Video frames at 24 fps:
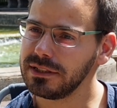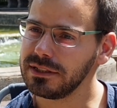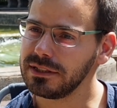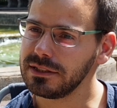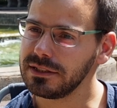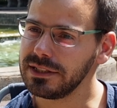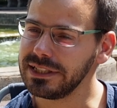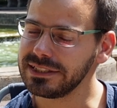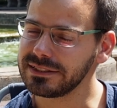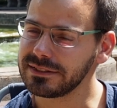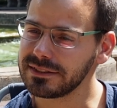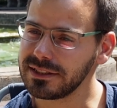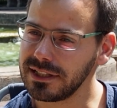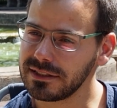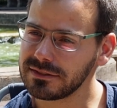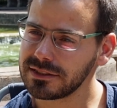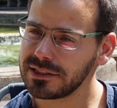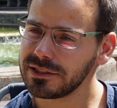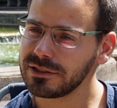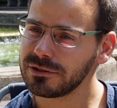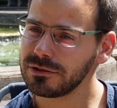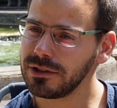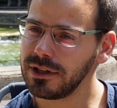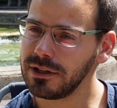jetzt saß
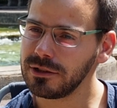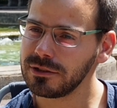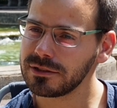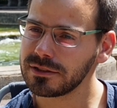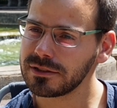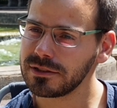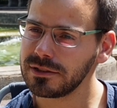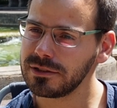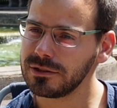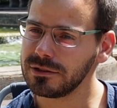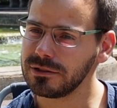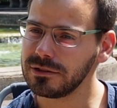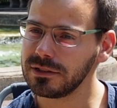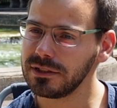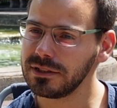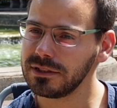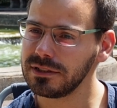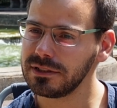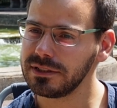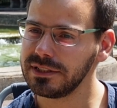ich zu Hause und